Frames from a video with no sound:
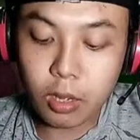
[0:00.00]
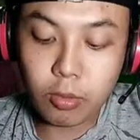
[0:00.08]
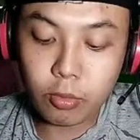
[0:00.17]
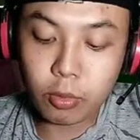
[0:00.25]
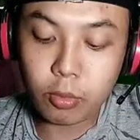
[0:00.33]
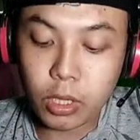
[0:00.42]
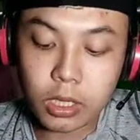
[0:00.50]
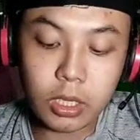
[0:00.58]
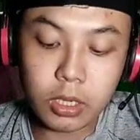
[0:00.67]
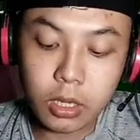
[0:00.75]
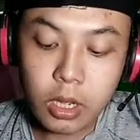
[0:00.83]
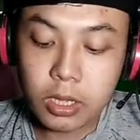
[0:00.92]
menurut gue sih
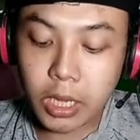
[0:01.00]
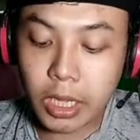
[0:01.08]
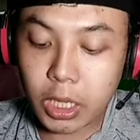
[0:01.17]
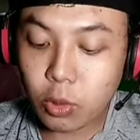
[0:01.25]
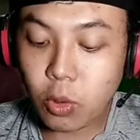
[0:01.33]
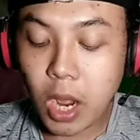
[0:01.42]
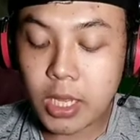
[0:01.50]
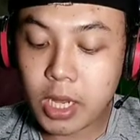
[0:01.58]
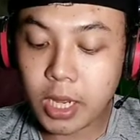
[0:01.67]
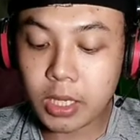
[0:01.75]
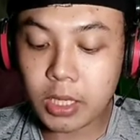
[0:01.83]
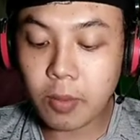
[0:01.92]
naikin dulu aja
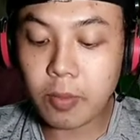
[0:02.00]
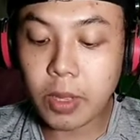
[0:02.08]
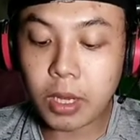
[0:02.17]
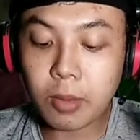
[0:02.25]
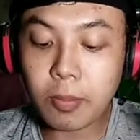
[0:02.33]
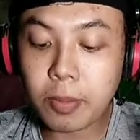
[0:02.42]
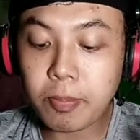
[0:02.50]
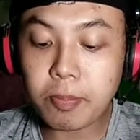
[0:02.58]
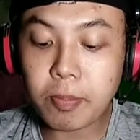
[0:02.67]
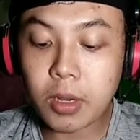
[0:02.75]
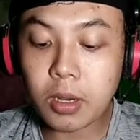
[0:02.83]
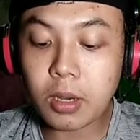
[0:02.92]
guys ya biar lebih
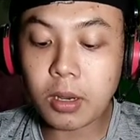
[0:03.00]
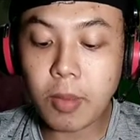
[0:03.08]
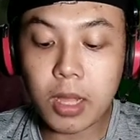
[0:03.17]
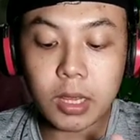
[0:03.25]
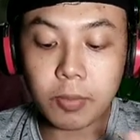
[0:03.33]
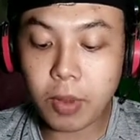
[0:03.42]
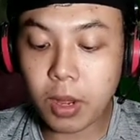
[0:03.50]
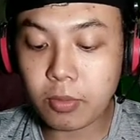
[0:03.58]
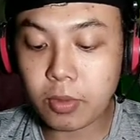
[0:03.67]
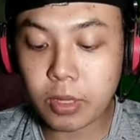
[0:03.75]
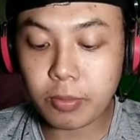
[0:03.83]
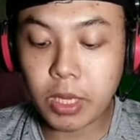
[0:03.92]
uh, mantep lah
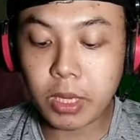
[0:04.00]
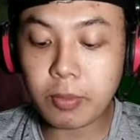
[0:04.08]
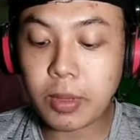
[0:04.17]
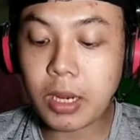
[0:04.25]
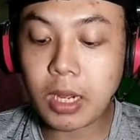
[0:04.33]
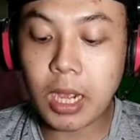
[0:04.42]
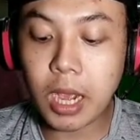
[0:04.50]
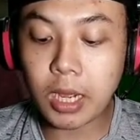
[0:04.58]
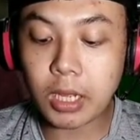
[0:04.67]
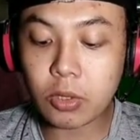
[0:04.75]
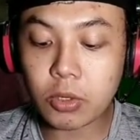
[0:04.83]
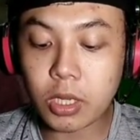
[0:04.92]
biar lebih lega
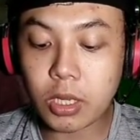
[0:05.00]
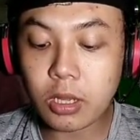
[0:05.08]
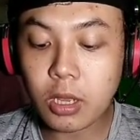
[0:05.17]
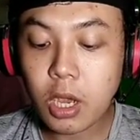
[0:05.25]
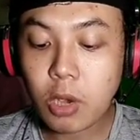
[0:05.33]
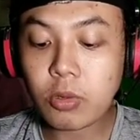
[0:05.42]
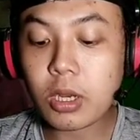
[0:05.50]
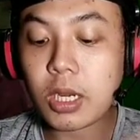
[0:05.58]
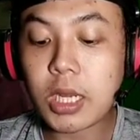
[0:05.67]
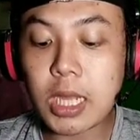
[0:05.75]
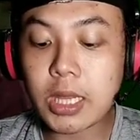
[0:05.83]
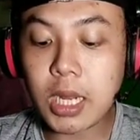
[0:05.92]
gitu jadi udah
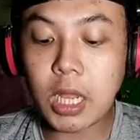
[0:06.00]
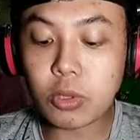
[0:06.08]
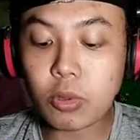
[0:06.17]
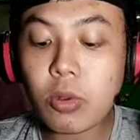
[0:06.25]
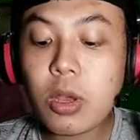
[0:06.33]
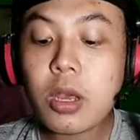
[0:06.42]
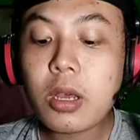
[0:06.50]
kelihatan langsung